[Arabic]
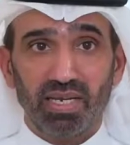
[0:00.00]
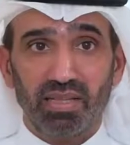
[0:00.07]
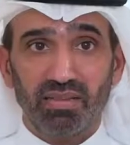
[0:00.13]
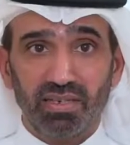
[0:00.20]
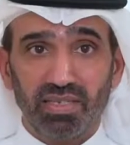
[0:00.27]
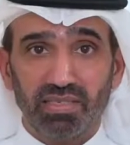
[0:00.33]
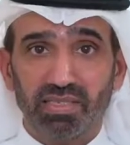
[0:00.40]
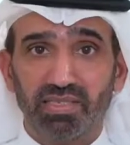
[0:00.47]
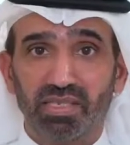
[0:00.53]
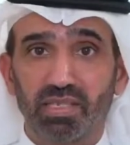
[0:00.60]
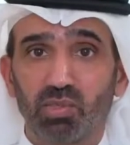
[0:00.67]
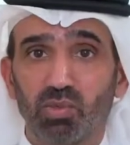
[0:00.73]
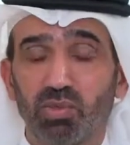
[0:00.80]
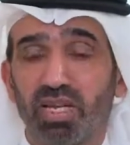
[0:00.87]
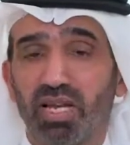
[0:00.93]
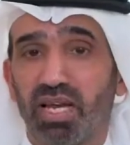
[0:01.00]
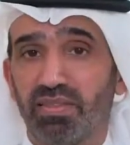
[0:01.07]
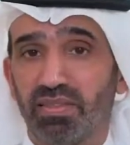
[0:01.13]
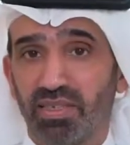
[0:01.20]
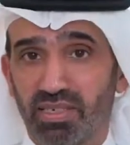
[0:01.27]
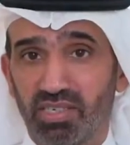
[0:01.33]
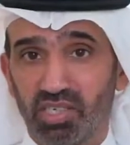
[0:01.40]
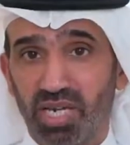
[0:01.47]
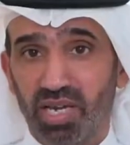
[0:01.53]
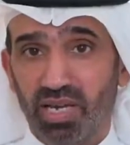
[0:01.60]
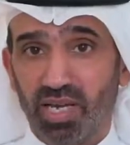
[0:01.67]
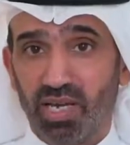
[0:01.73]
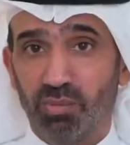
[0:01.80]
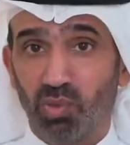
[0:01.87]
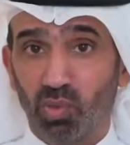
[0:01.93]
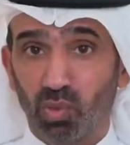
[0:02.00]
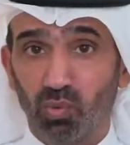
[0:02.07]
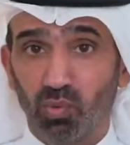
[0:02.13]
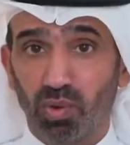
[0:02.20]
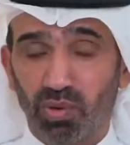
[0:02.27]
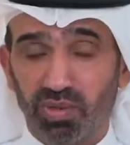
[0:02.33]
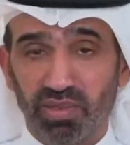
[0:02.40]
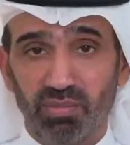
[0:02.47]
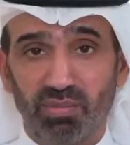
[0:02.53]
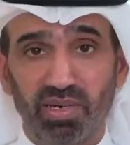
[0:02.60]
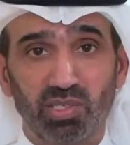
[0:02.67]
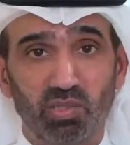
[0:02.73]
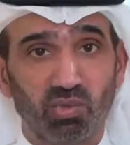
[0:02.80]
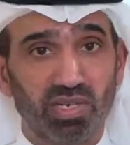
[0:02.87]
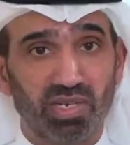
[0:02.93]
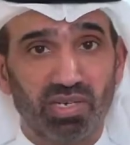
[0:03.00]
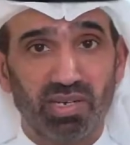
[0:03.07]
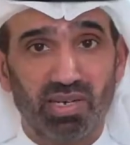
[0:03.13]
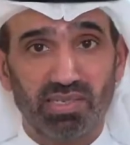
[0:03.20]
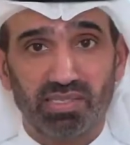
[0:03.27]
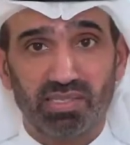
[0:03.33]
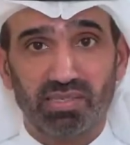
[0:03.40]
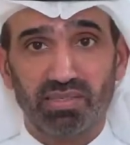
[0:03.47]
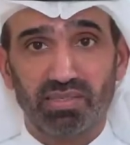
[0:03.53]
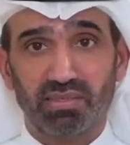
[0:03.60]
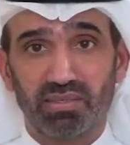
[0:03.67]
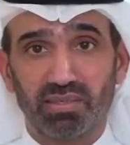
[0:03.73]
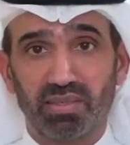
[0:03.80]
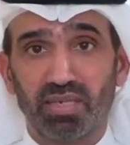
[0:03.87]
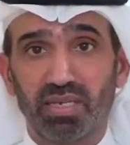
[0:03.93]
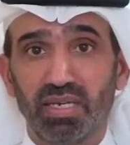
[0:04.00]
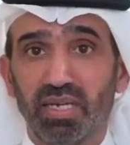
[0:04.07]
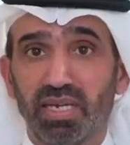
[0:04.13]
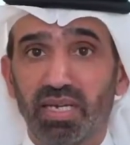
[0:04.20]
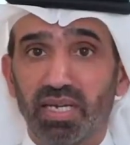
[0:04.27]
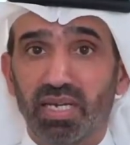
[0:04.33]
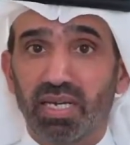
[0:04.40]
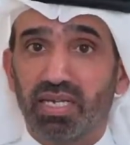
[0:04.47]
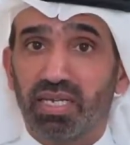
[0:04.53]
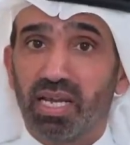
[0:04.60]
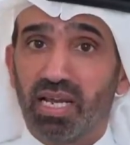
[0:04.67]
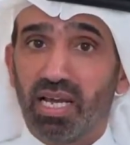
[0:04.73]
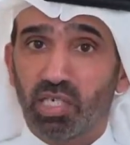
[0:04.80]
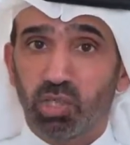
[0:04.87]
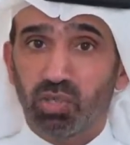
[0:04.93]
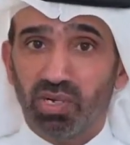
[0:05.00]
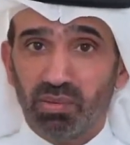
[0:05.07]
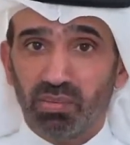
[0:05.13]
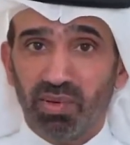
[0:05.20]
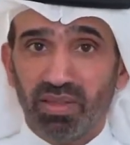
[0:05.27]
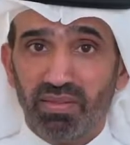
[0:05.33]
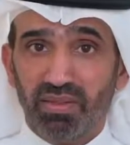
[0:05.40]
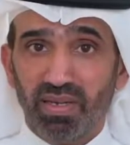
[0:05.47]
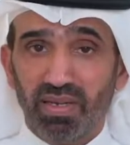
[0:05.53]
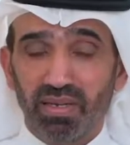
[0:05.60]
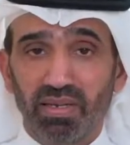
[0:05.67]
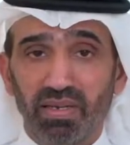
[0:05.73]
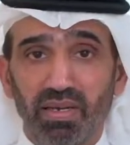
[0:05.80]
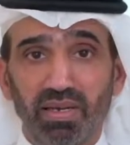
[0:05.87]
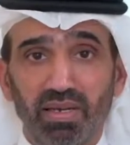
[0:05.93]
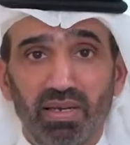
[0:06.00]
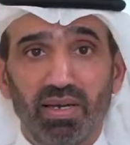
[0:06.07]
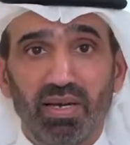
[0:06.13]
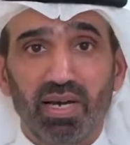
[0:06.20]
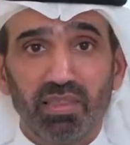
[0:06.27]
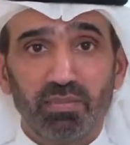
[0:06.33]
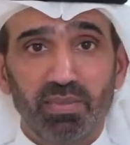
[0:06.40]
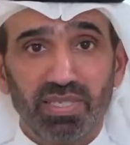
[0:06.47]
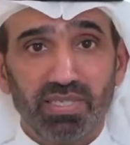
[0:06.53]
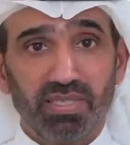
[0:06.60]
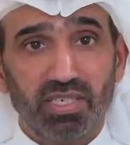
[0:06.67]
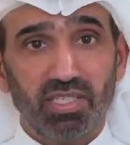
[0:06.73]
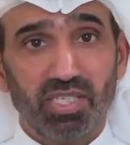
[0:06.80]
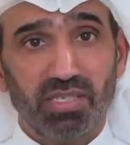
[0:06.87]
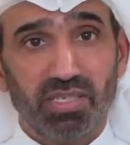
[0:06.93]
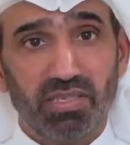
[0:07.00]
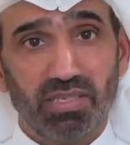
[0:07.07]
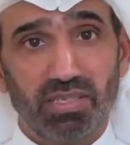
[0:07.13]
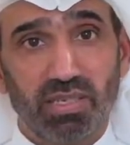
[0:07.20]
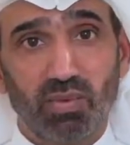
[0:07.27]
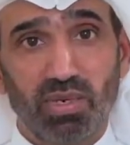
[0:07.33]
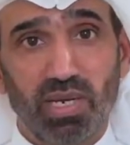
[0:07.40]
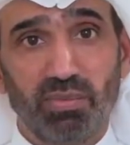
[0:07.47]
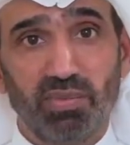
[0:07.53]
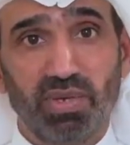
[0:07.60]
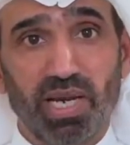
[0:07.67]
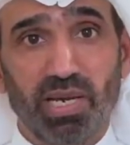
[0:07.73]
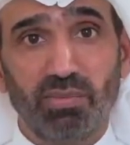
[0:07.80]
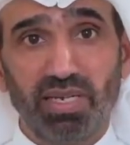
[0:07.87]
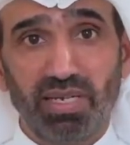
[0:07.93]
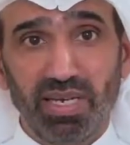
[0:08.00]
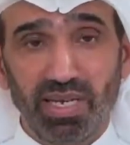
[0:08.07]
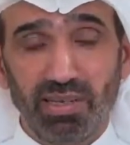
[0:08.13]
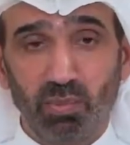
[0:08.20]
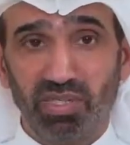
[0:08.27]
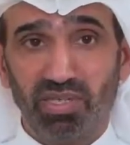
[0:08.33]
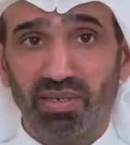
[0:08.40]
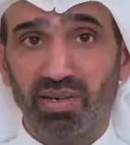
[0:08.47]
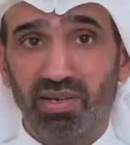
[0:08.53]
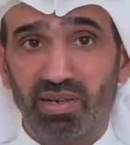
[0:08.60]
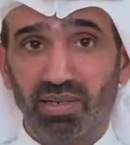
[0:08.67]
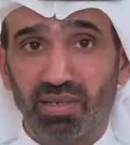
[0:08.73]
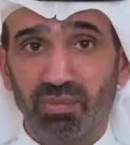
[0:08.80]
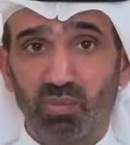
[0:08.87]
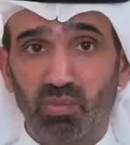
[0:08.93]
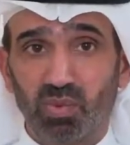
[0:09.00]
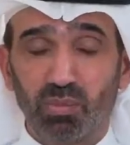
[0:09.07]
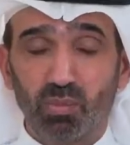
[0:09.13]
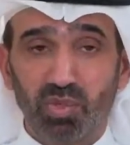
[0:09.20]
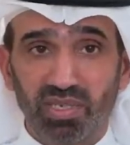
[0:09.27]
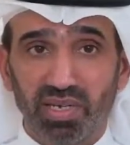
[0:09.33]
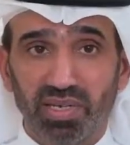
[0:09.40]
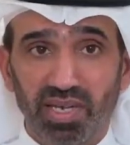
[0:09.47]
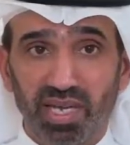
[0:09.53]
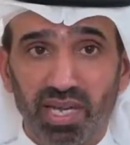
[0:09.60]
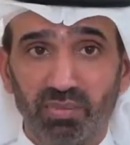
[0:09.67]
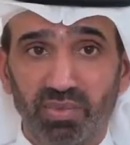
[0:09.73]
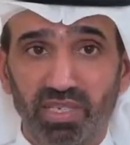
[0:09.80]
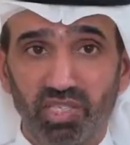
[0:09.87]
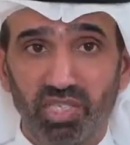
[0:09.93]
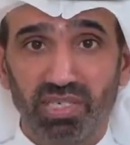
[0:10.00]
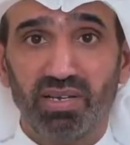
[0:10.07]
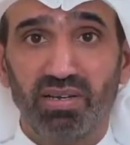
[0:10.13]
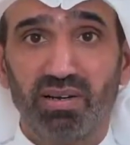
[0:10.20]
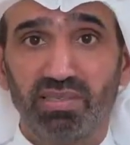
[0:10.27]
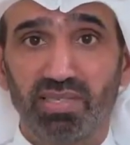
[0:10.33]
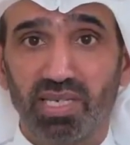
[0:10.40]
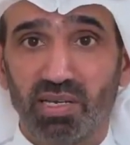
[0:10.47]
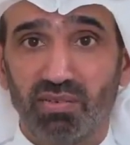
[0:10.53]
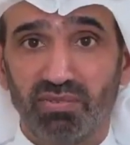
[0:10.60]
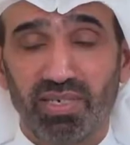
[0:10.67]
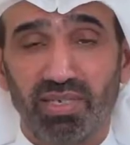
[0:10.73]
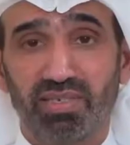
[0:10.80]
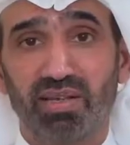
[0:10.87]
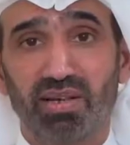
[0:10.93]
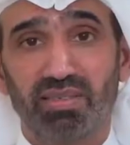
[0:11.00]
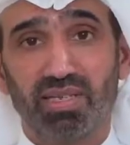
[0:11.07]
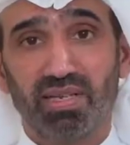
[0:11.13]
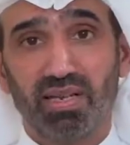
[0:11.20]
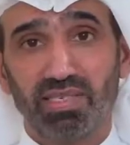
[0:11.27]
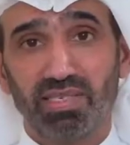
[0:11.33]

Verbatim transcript: الذين تصدوا لهذه الجائحة بقوة وثبات وإخلاص خلال الأشهر الماضية أثبتت أجهزة الدولة بعملها المتناغم والمتكامل جدارتها في إدارة